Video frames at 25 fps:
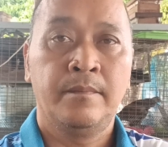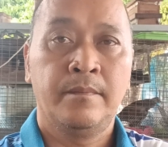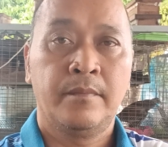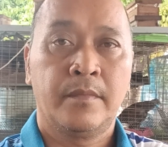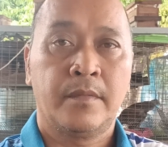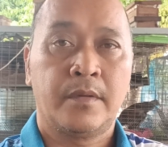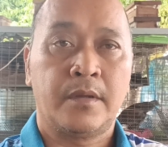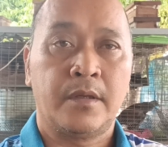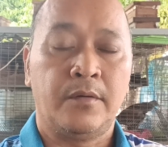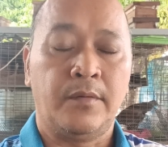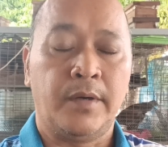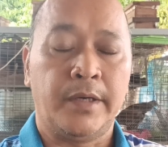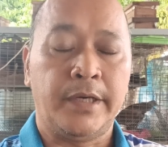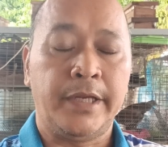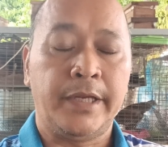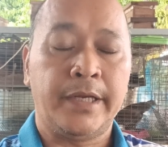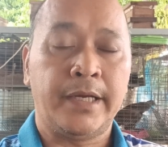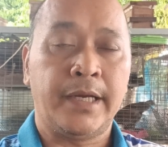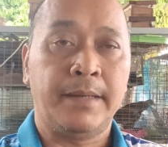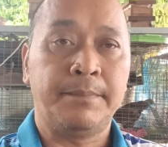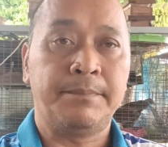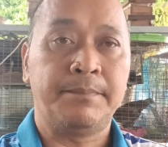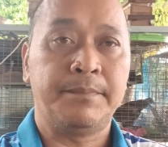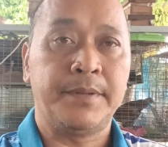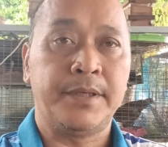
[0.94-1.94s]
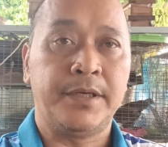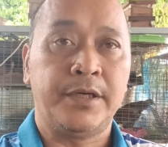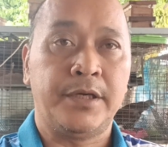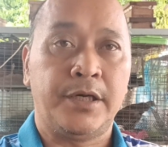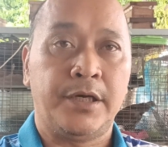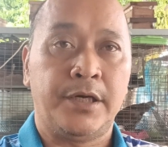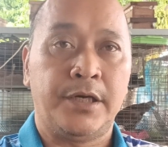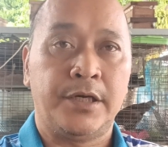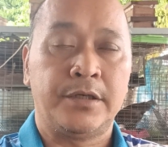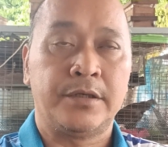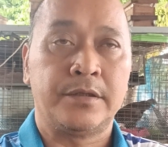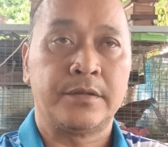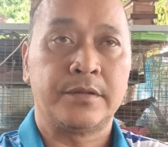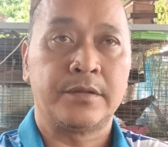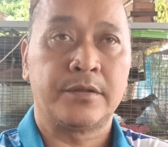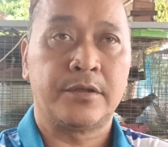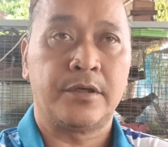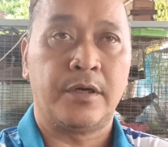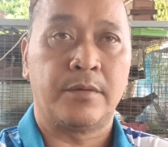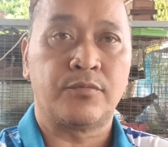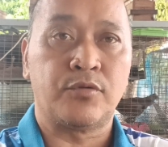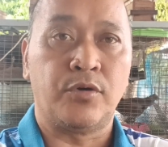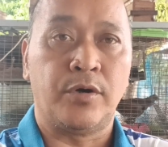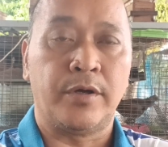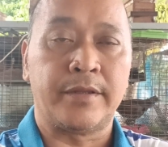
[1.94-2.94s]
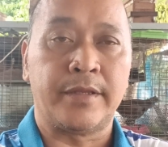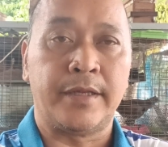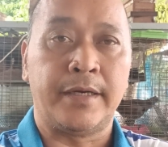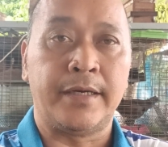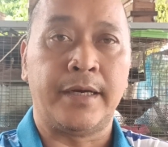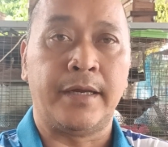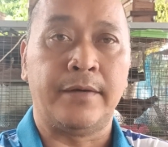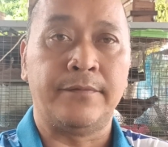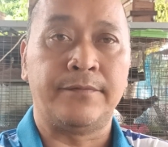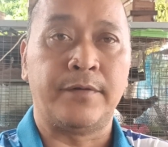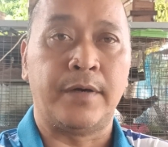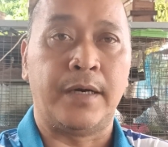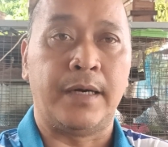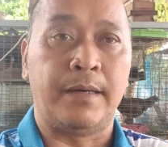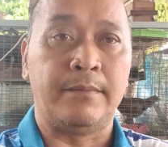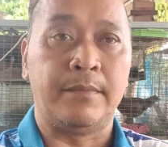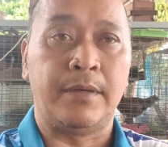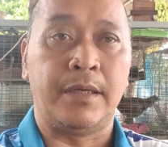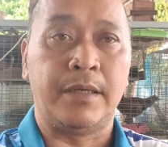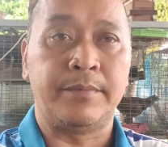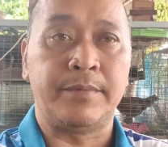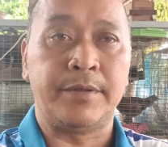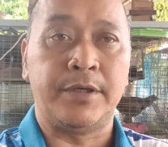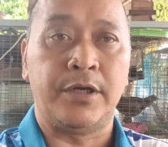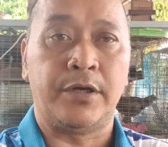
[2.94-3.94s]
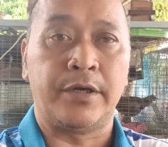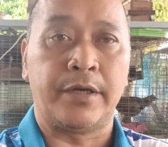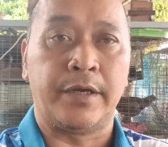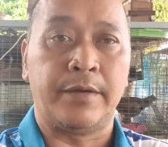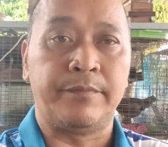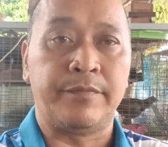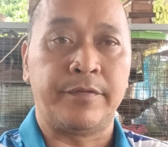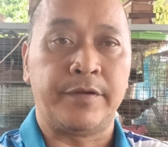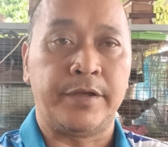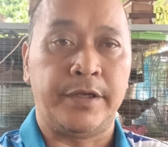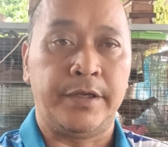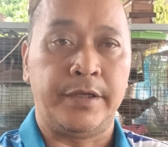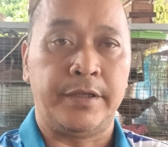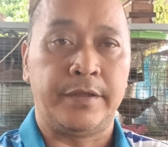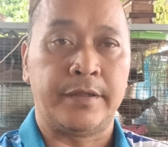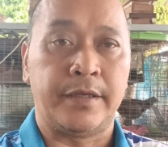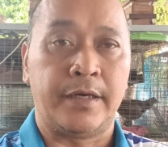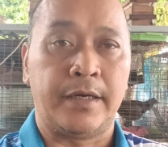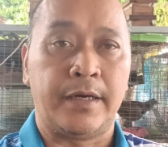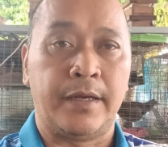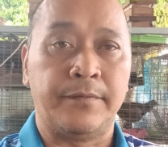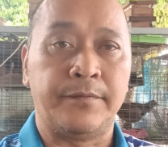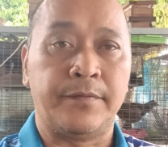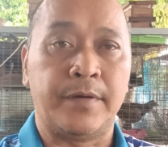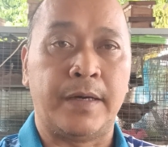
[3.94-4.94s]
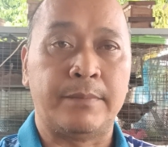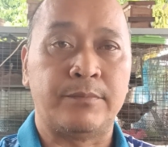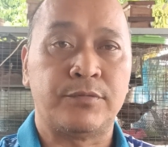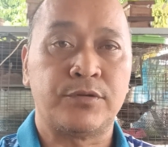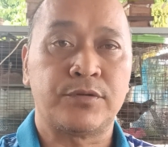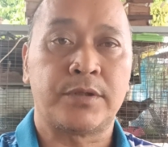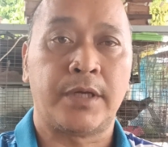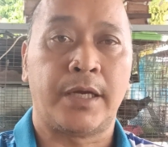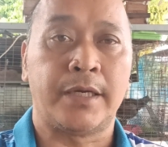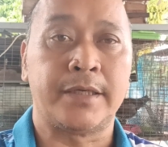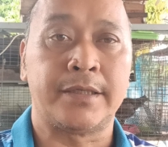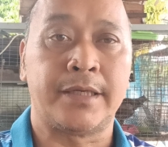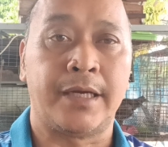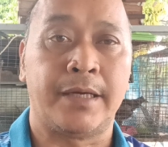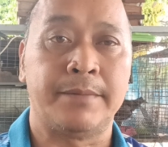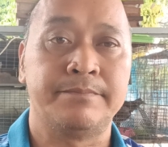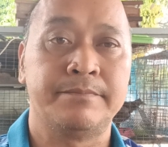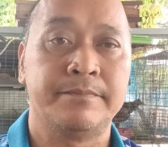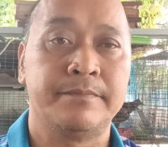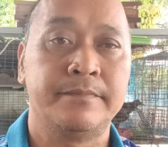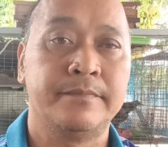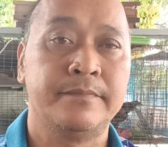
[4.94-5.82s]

สวัสดีครับพี่น้องครอบครัวสันดาฟาร์มและพี่น้องเอฟซีสันดาฟาร์มทุกท่าน ครับ